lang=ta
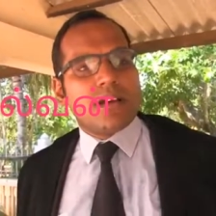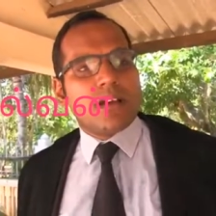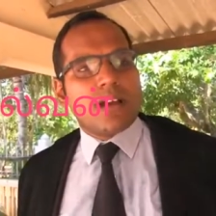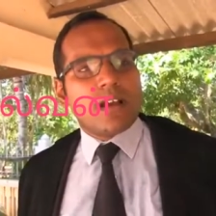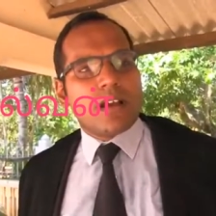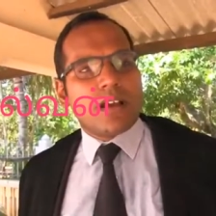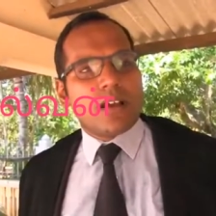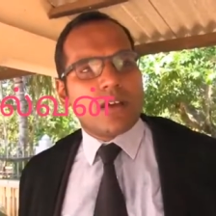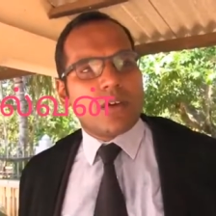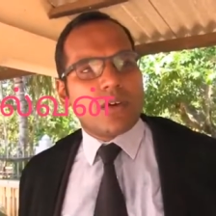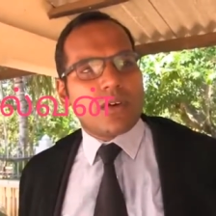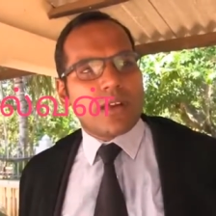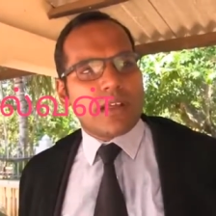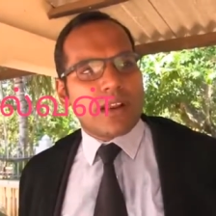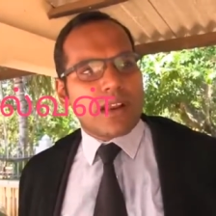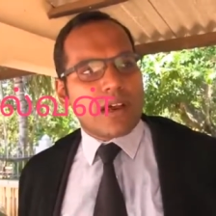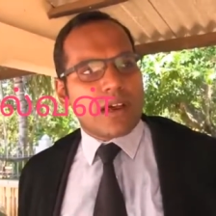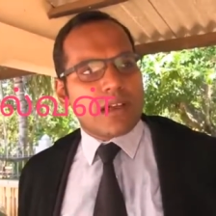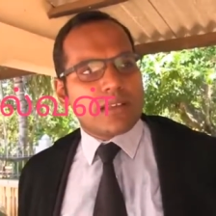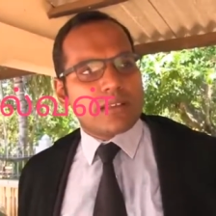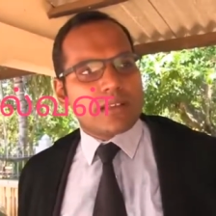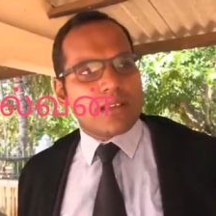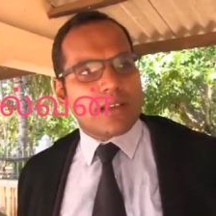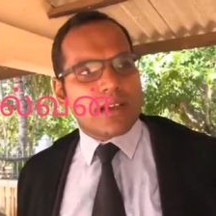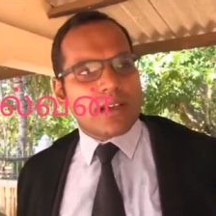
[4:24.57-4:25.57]
எங்களுடன்
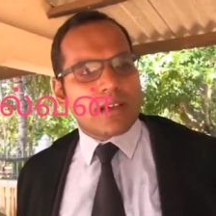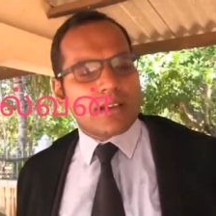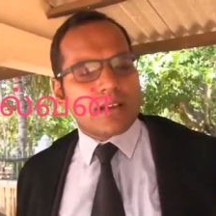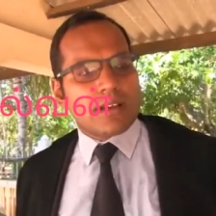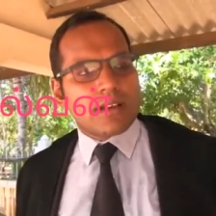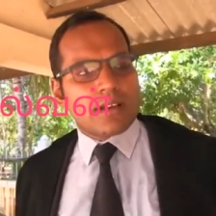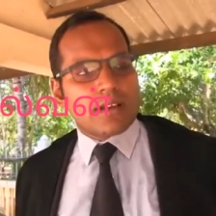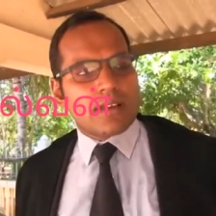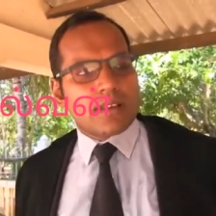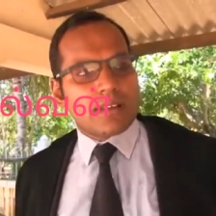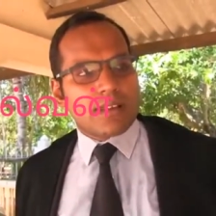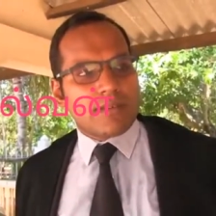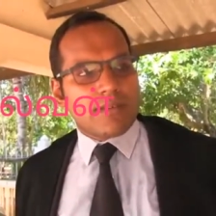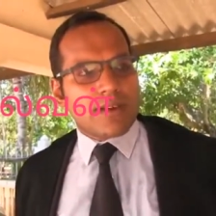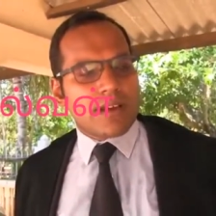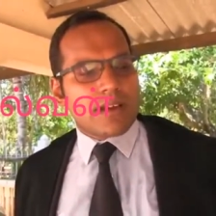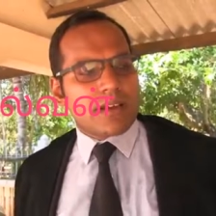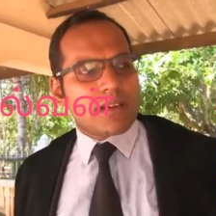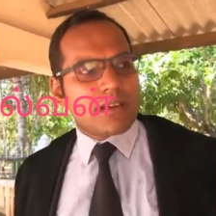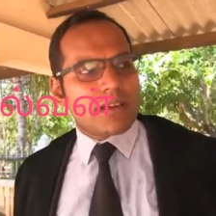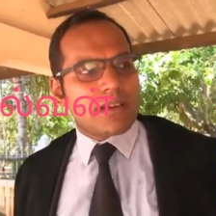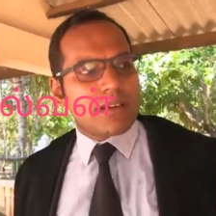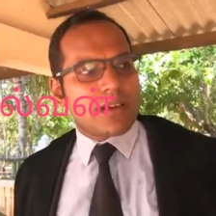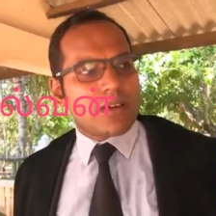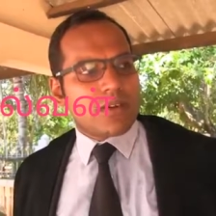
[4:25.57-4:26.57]
ஆஜராகின்ற இந்த
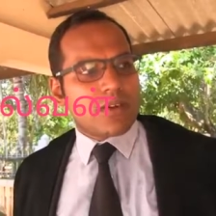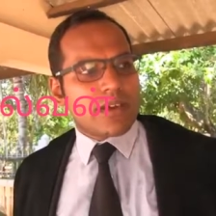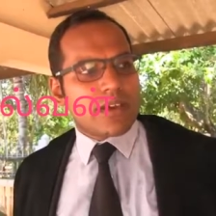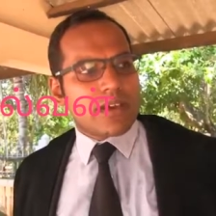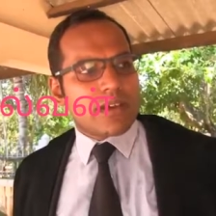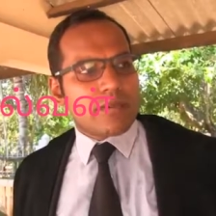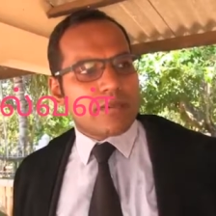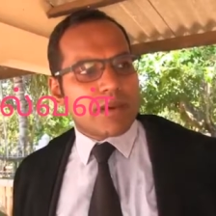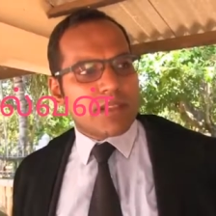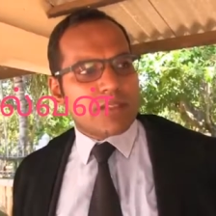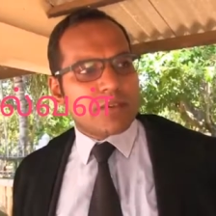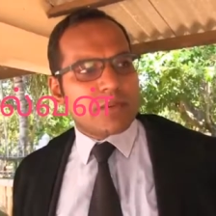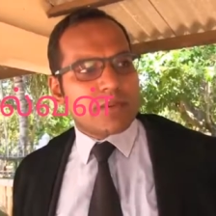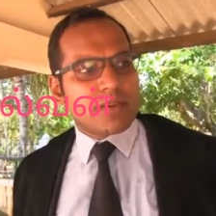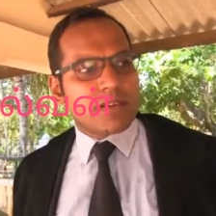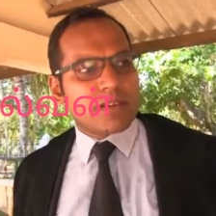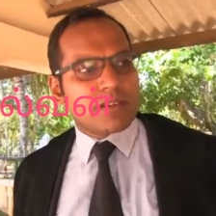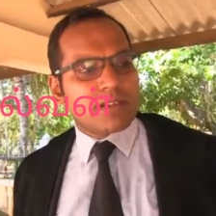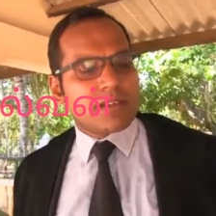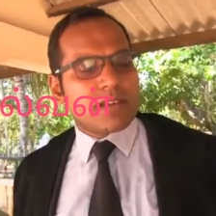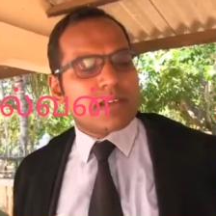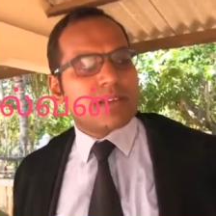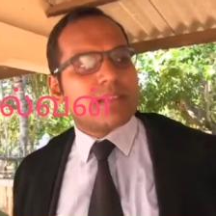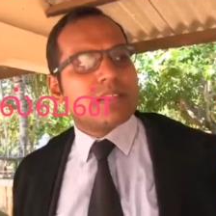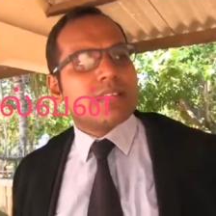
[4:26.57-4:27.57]
வழக்கினுடைய பதிவு பெற்று
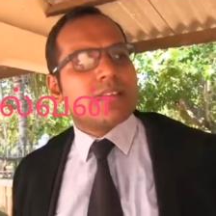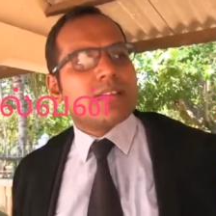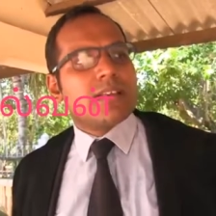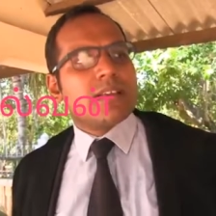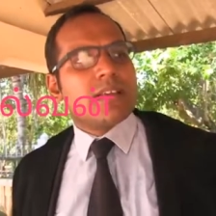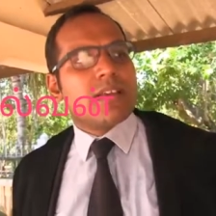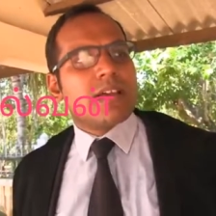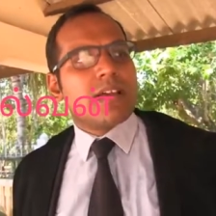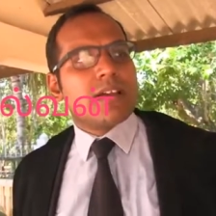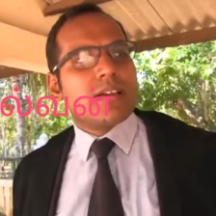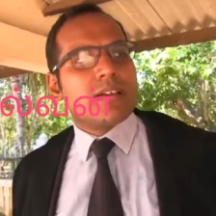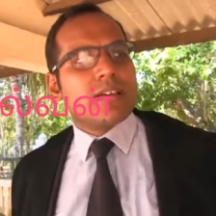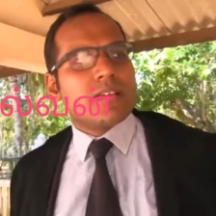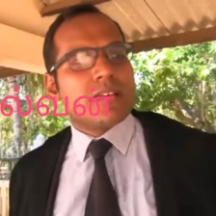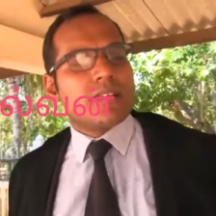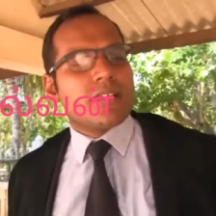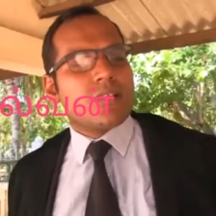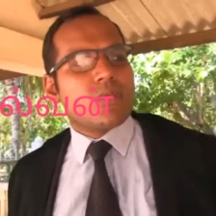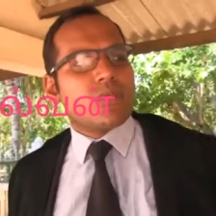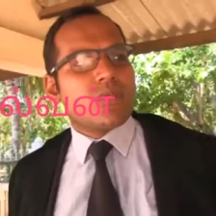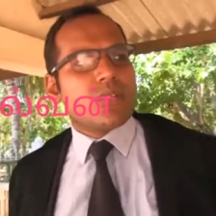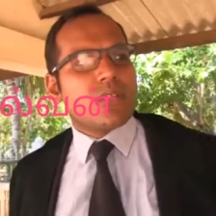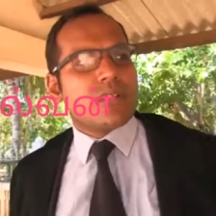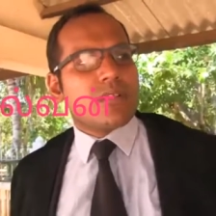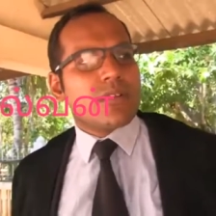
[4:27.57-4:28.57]
சட்டத்தன்மையாக
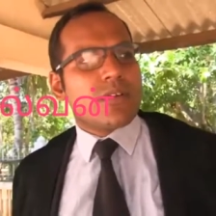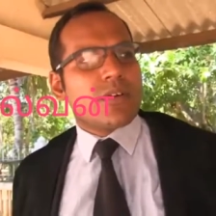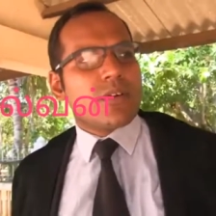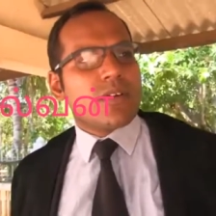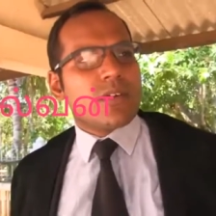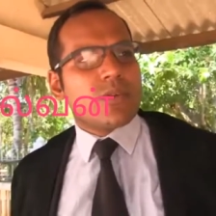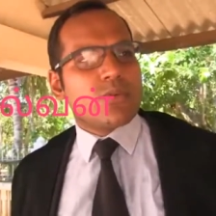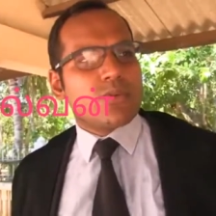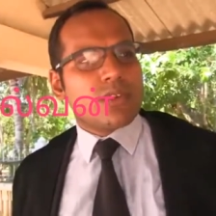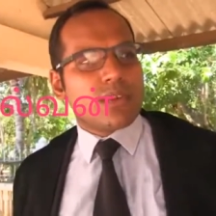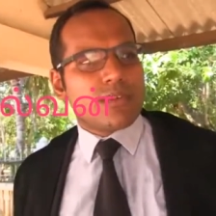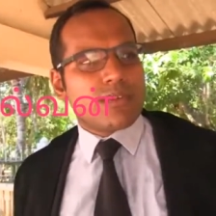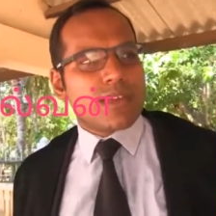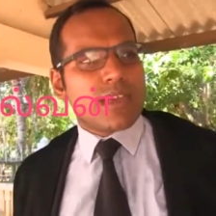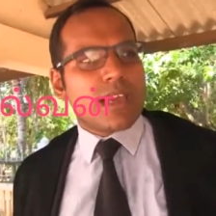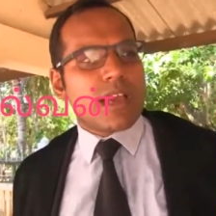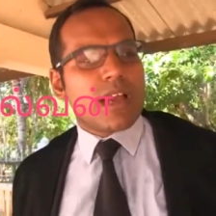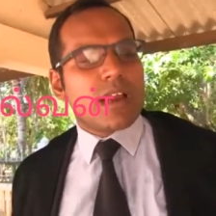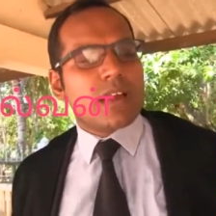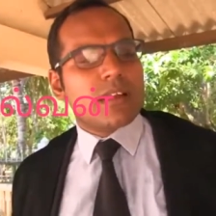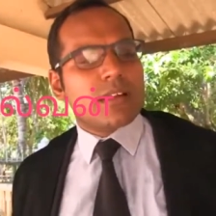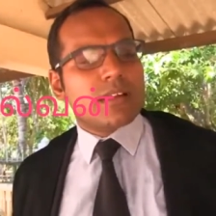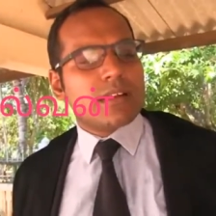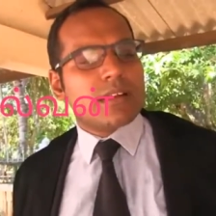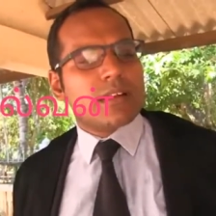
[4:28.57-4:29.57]
இருக்கக்கூடியவருடைய
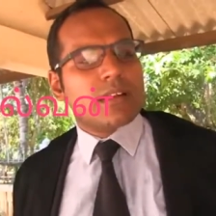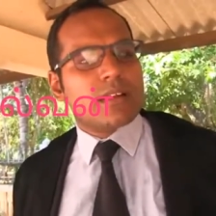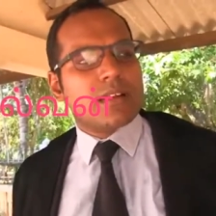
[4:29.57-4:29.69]
உதவியாளர்